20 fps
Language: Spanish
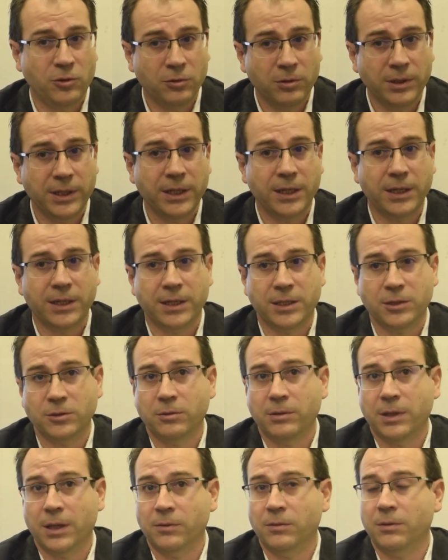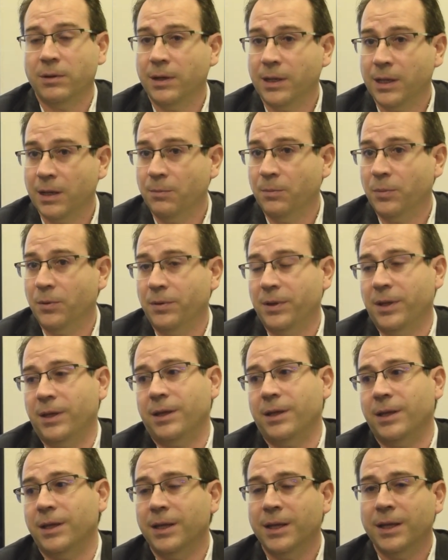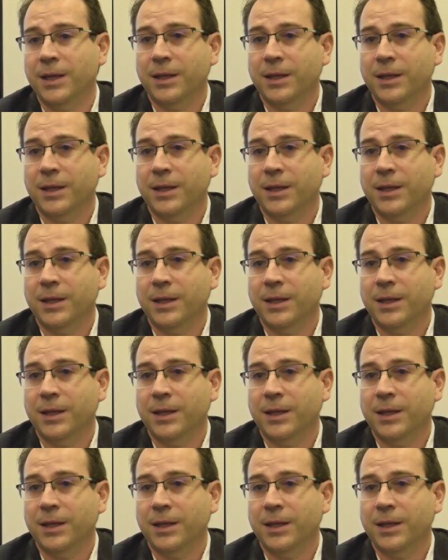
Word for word: Jülich estudiando en el campo del